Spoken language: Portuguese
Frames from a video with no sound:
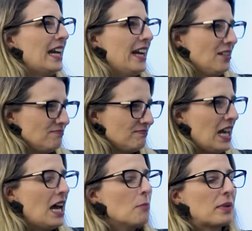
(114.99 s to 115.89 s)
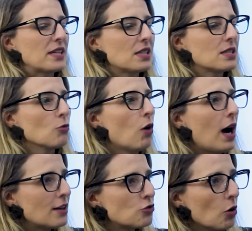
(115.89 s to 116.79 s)
É. Presta o
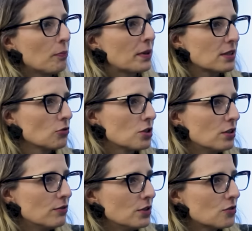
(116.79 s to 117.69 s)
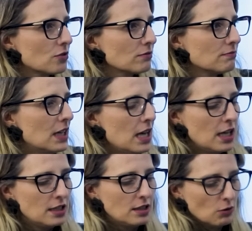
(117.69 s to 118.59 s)
rádio é um prestador de serviço.
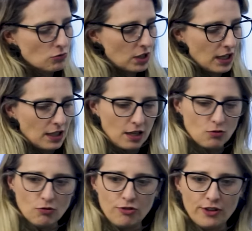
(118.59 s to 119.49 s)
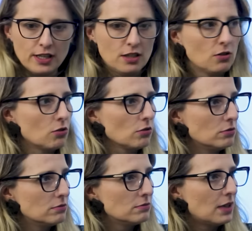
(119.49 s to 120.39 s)
Não tem nenhum
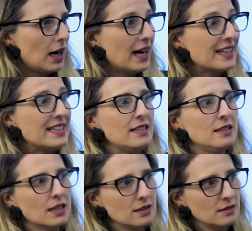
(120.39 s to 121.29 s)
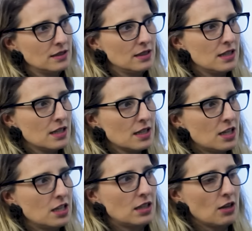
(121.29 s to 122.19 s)
veículo ainda
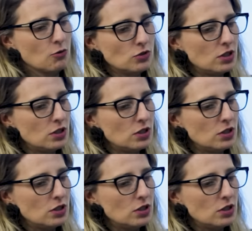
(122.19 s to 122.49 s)
que tem o